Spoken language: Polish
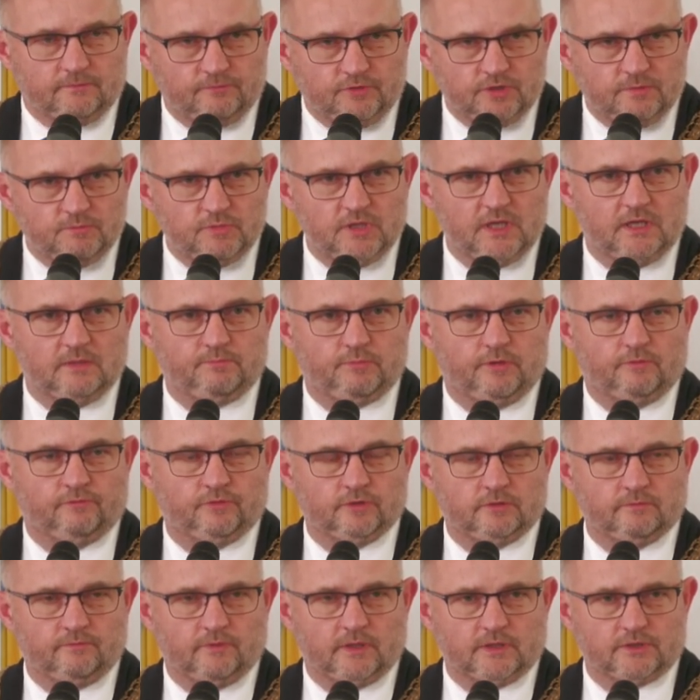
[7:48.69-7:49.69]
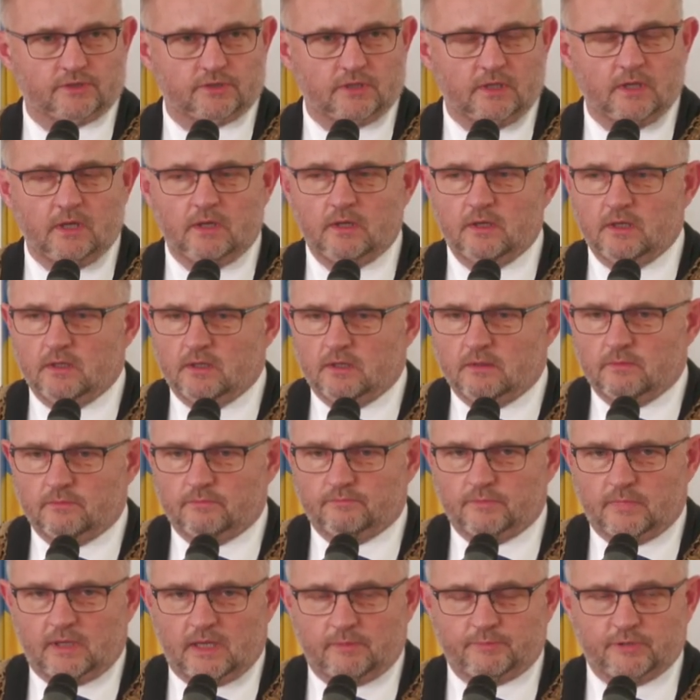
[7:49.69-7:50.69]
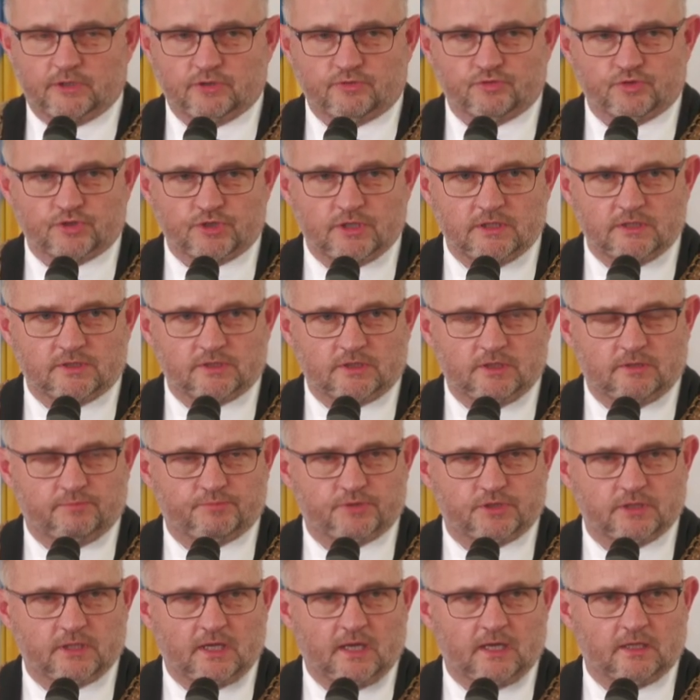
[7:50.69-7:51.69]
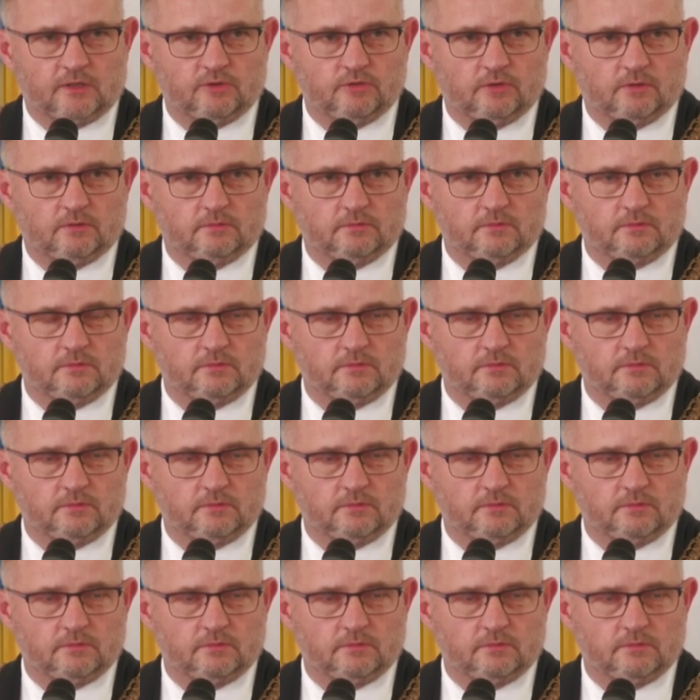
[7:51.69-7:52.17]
i mniej powoływać. Papież wszystkich przygarnął.